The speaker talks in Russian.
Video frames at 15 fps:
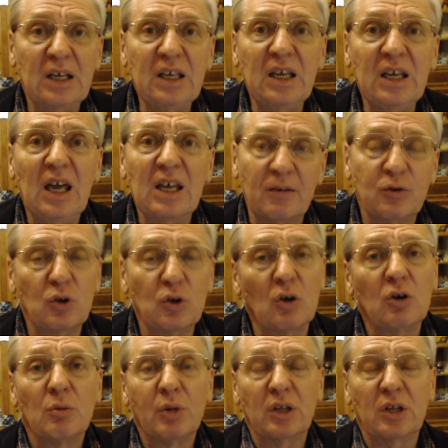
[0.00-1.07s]
И это все
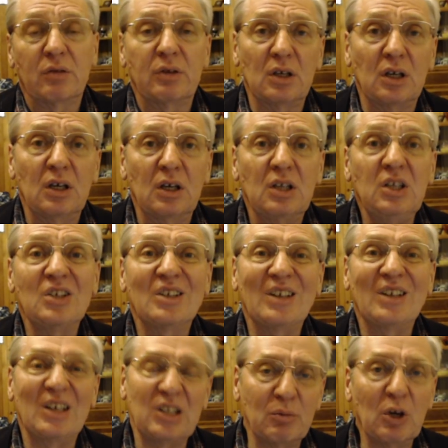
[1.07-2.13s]
производило
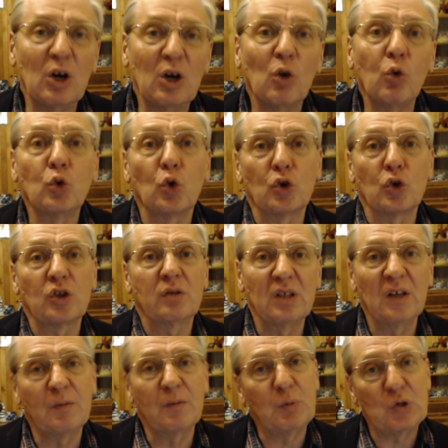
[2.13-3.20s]
неизгладимое
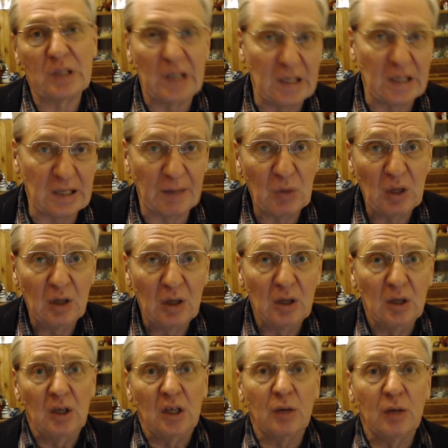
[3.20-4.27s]
художественное впечатление.
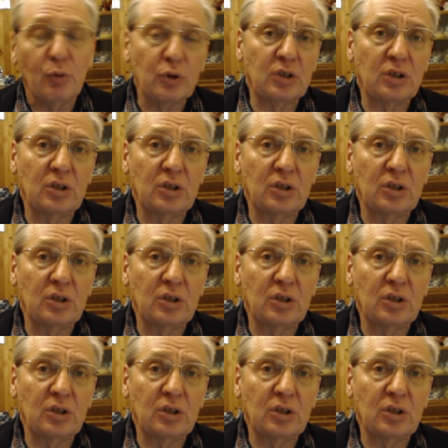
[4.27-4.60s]
И вот